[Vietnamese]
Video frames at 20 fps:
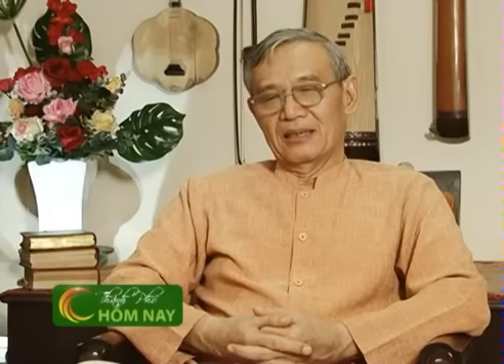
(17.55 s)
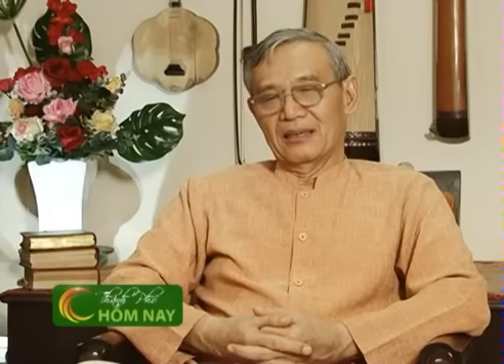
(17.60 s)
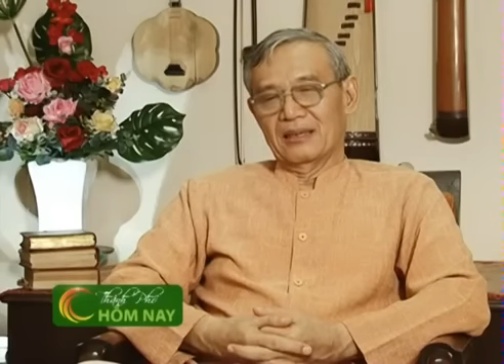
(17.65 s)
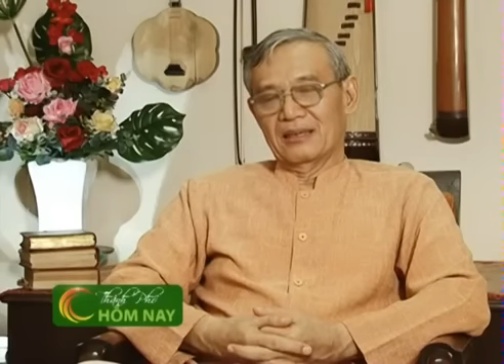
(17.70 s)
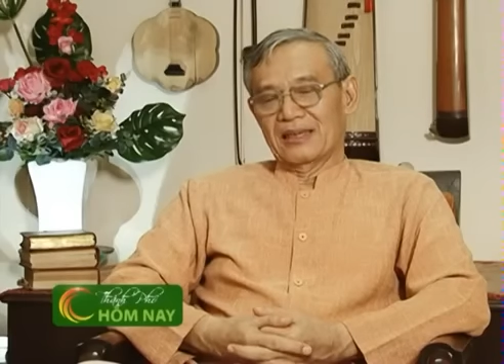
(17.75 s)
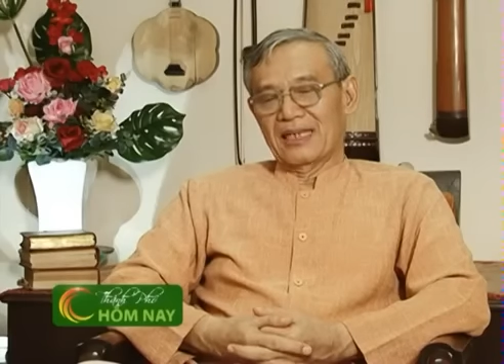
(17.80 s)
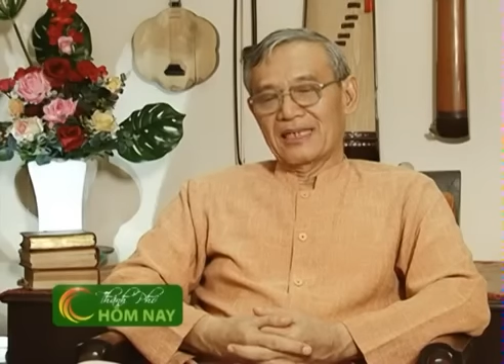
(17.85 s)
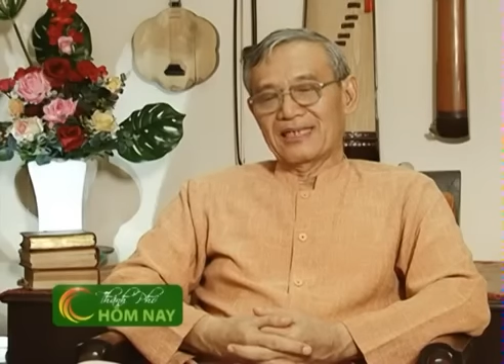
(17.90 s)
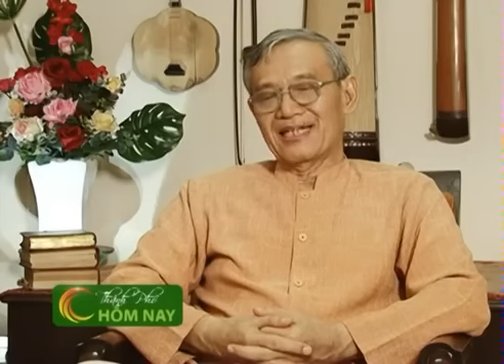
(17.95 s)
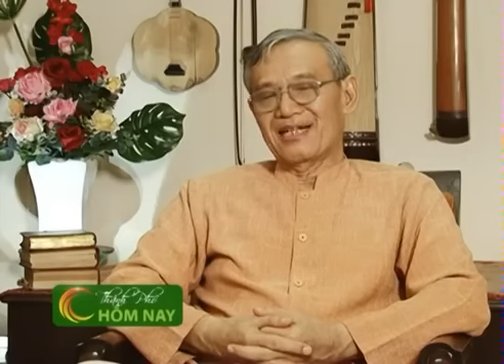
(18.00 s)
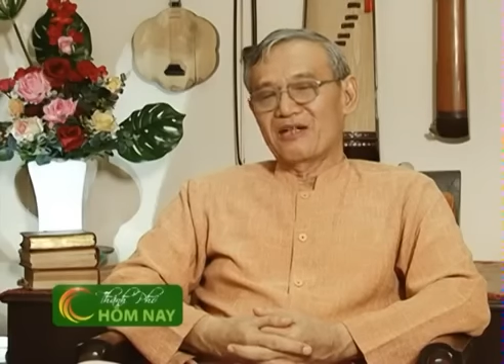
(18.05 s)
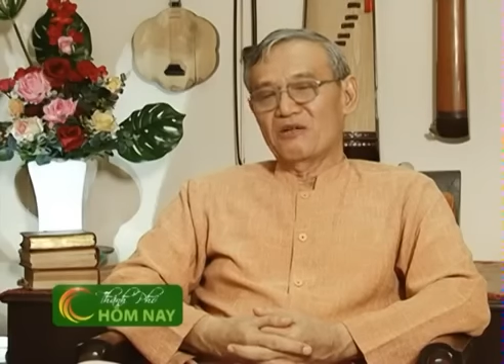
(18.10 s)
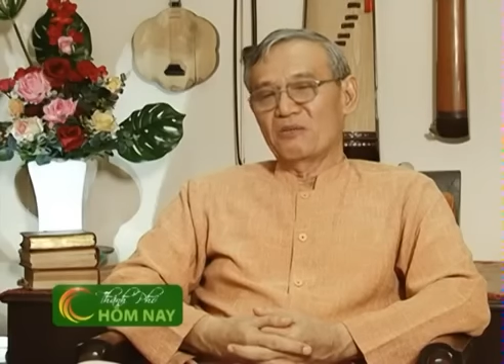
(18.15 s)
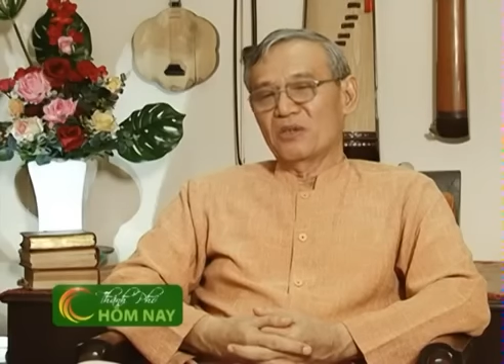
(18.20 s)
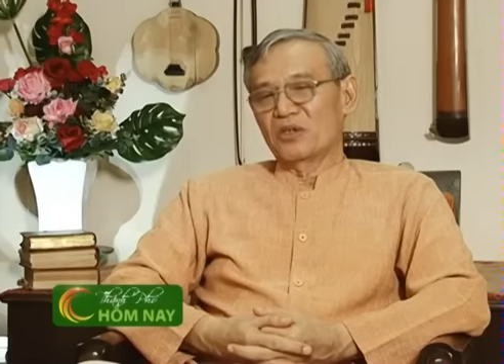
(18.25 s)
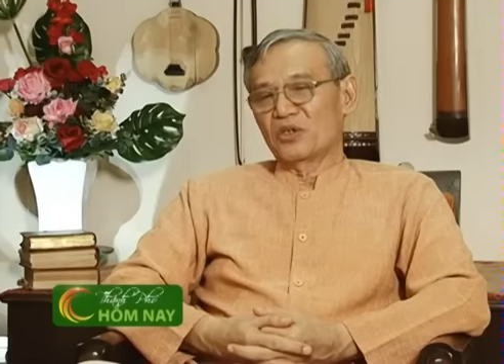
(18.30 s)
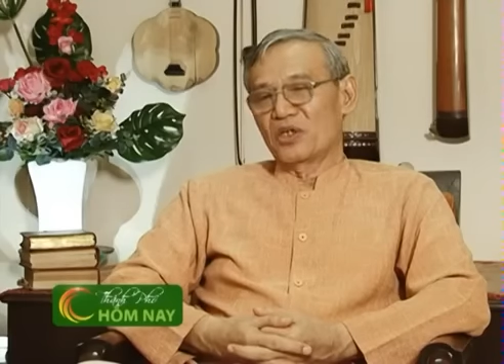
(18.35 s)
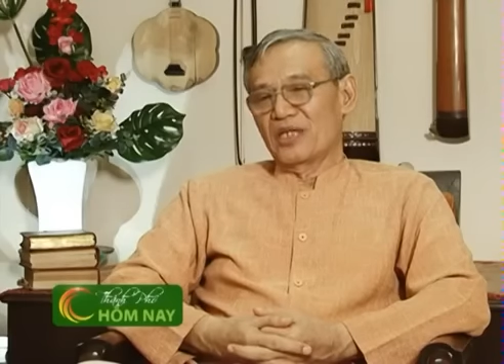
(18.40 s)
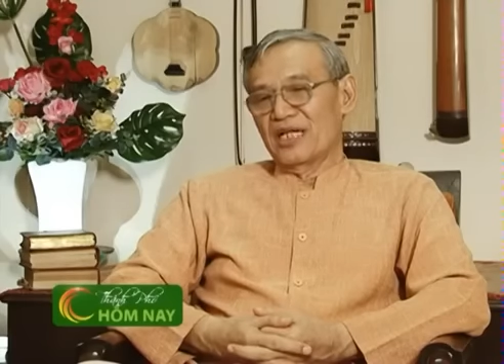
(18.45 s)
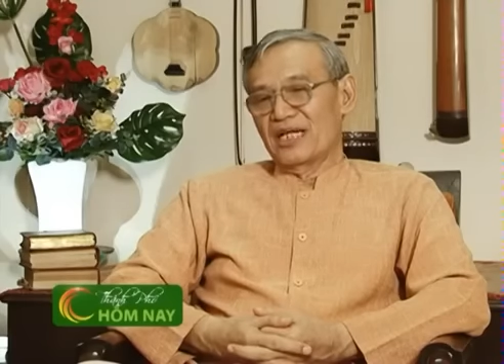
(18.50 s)
ờ, tại sao
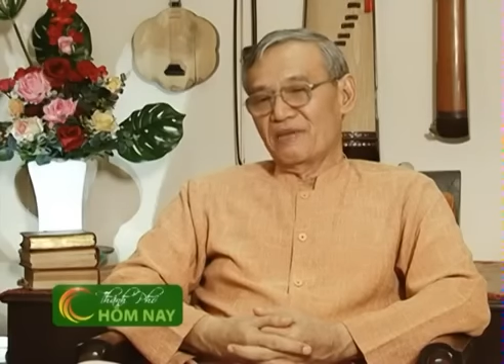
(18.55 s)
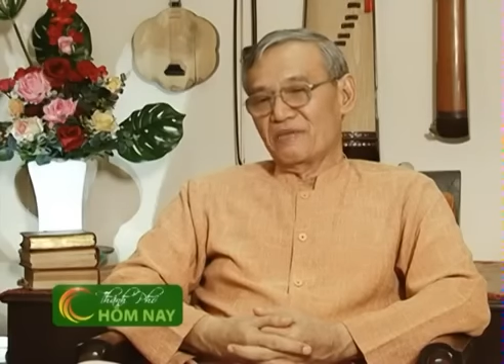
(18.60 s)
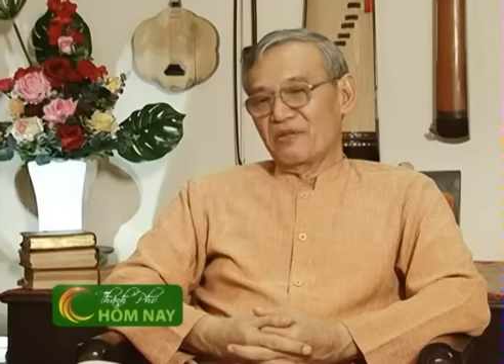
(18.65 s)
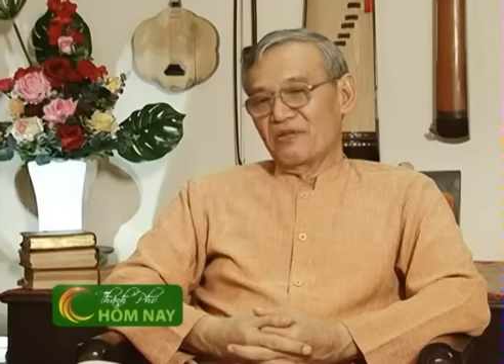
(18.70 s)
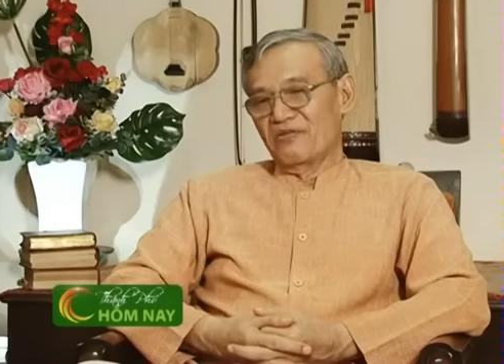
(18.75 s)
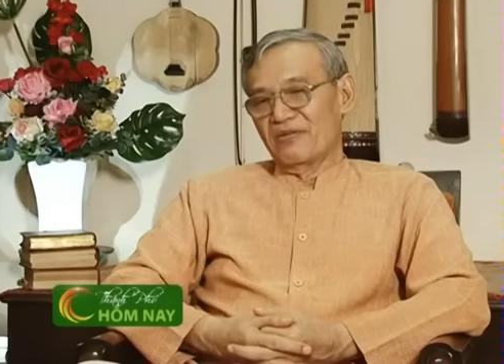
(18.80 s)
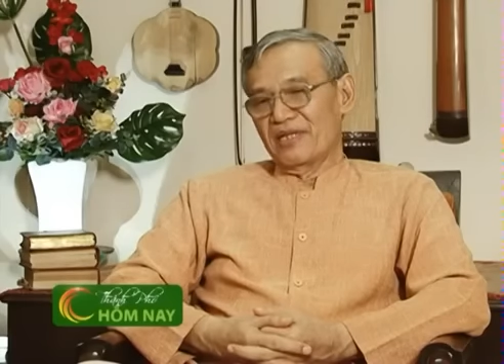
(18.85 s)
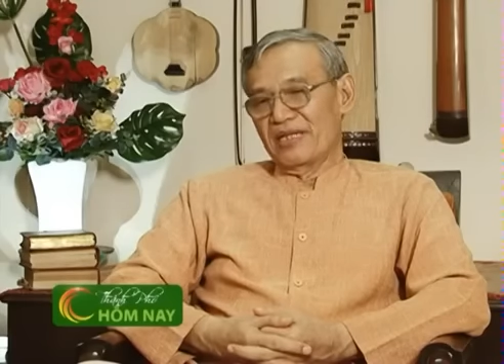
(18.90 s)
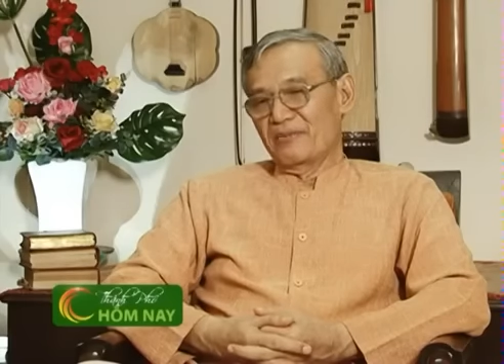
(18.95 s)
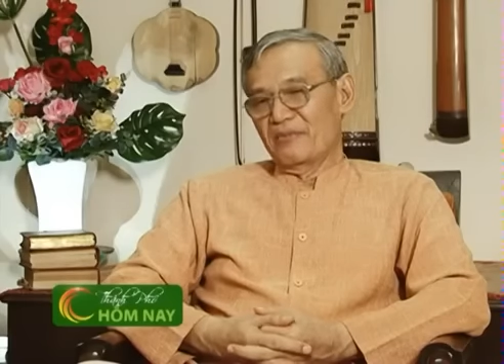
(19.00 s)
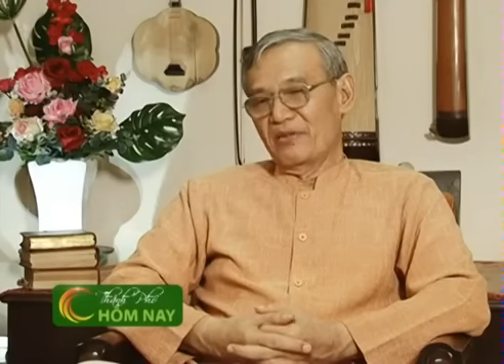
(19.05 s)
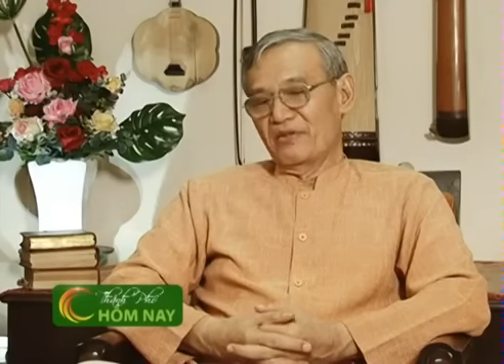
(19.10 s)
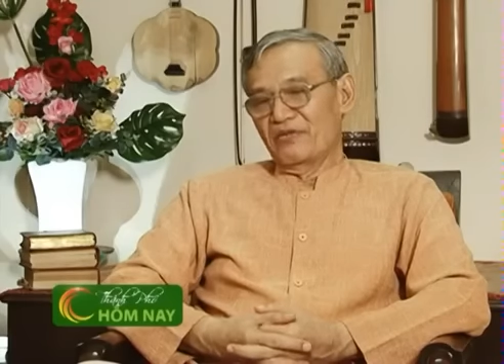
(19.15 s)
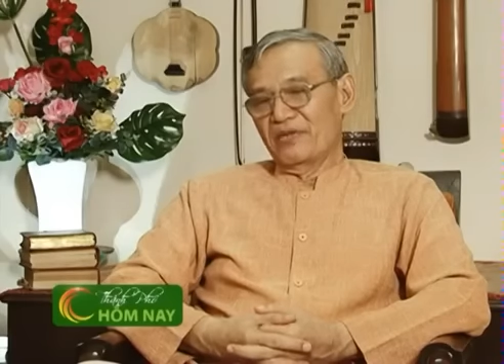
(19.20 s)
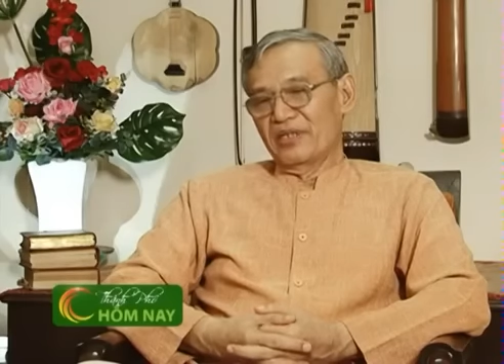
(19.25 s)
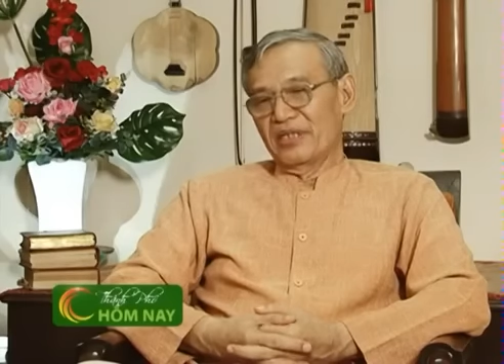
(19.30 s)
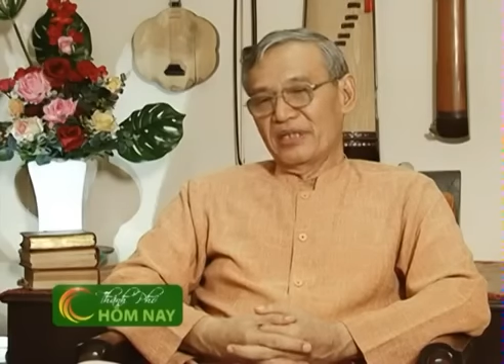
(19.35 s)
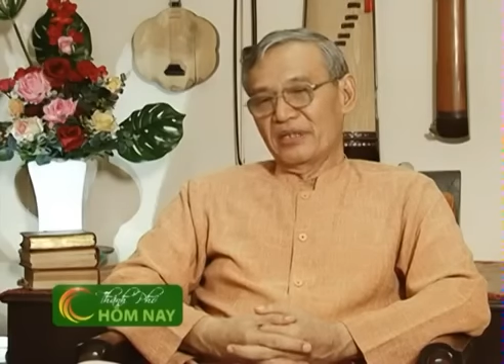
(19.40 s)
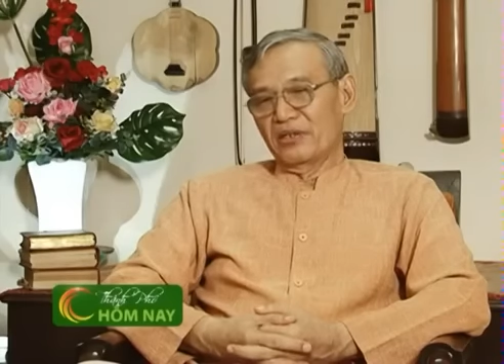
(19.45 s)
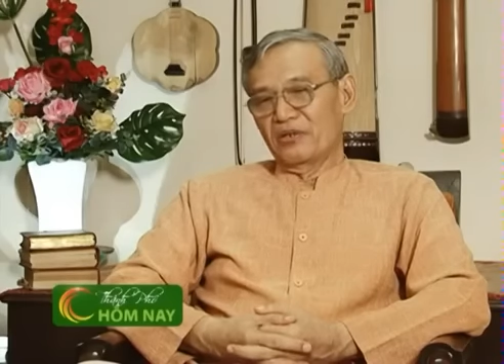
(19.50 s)
mà tôi làm như vậy bởi
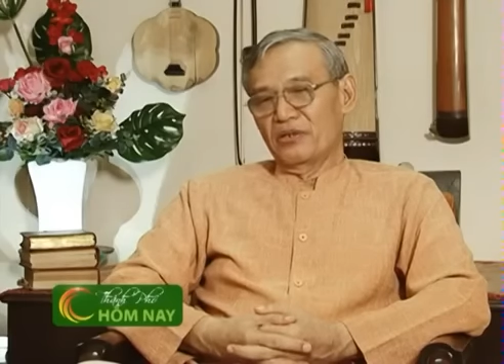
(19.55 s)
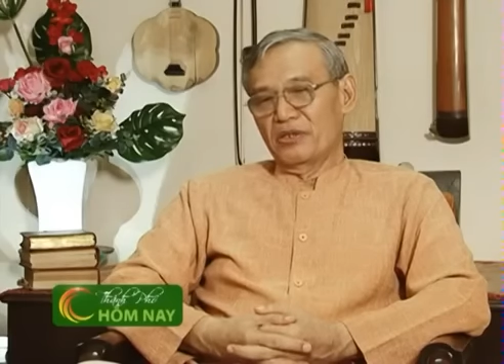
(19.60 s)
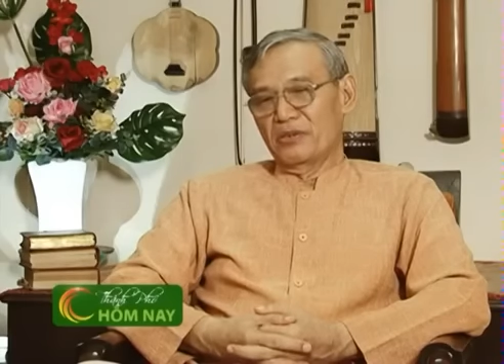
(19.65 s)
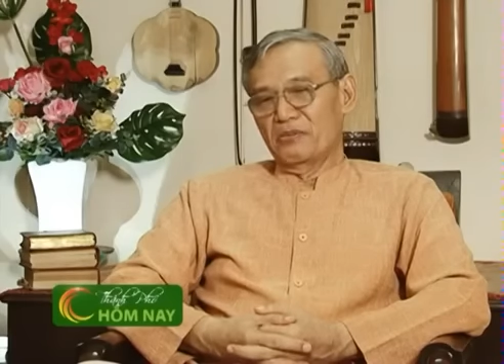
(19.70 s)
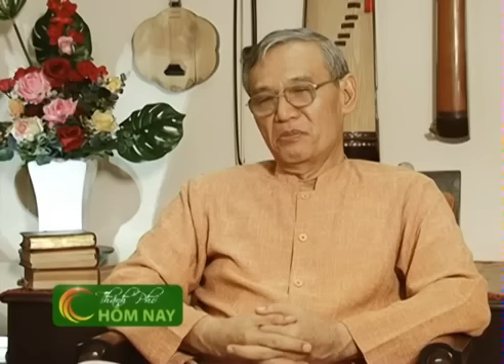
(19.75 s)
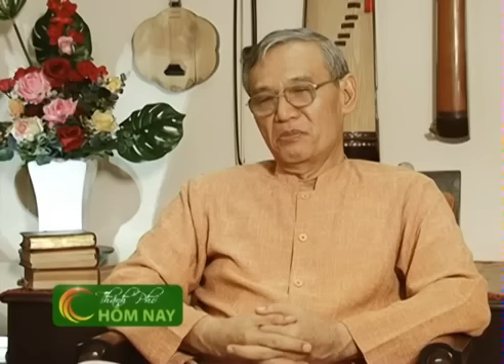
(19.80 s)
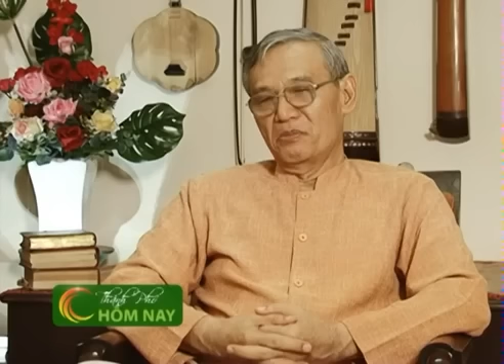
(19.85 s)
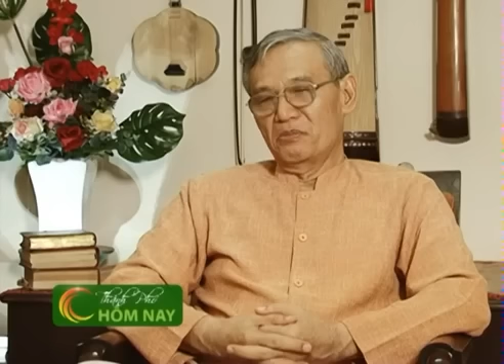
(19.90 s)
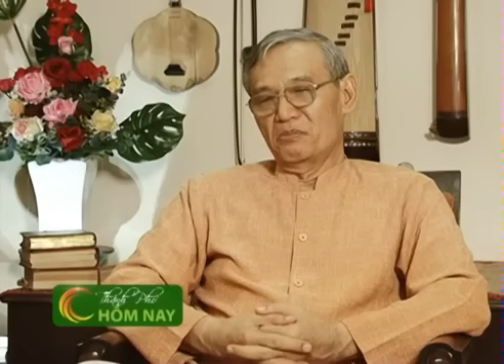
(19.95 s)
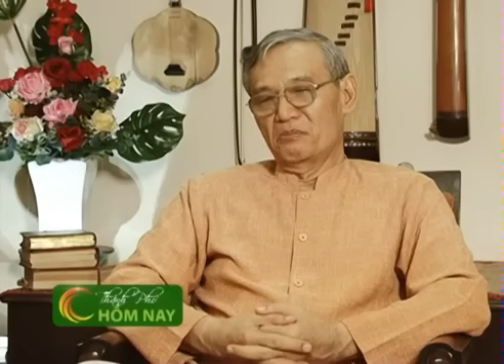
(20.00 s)
vì tôi